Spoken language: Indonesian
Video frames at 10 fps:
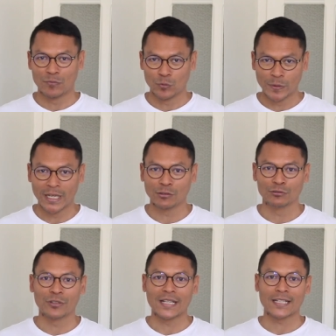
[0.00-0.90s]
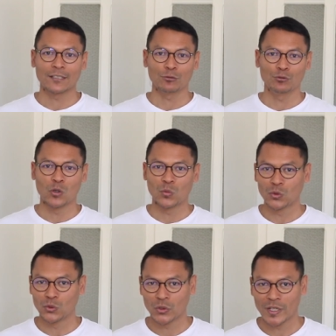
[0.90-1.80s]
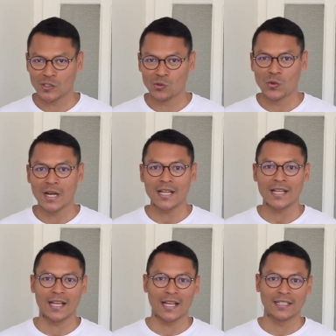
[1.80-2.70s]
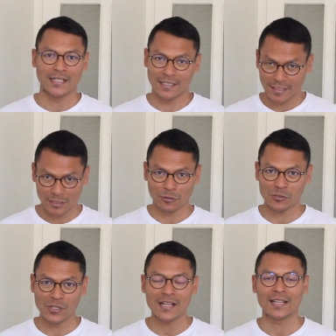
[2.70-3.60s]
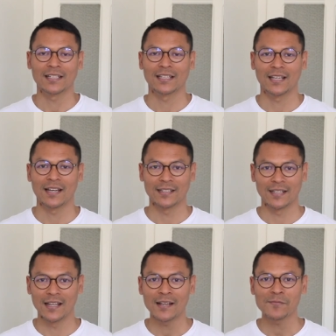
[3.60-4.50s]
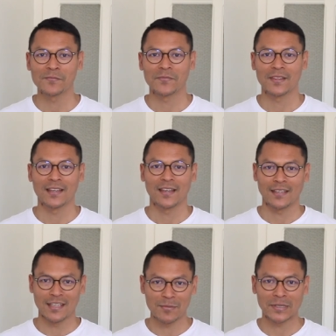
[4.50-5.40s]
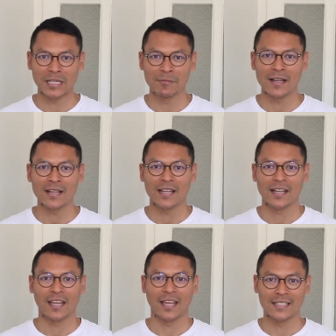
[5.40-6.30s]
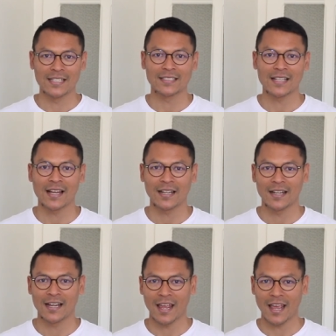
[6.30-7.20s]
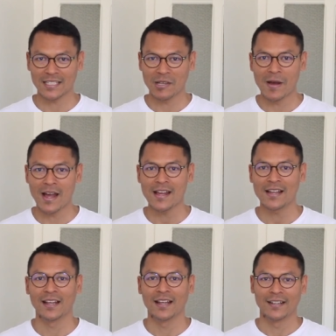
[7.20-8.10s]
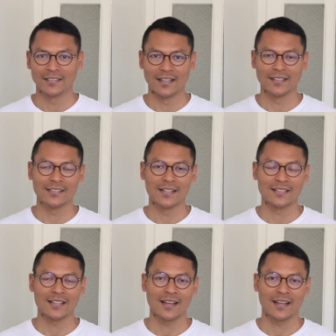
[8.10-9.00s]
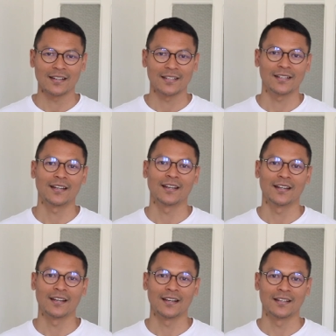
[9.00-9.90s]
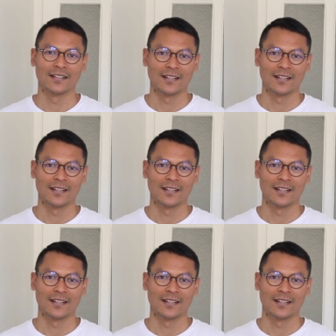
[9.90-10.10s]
baik untuk S1 maupun untuk S2 dan seterusnya adalah yang pertama ijazah SMA dan ijazah uh,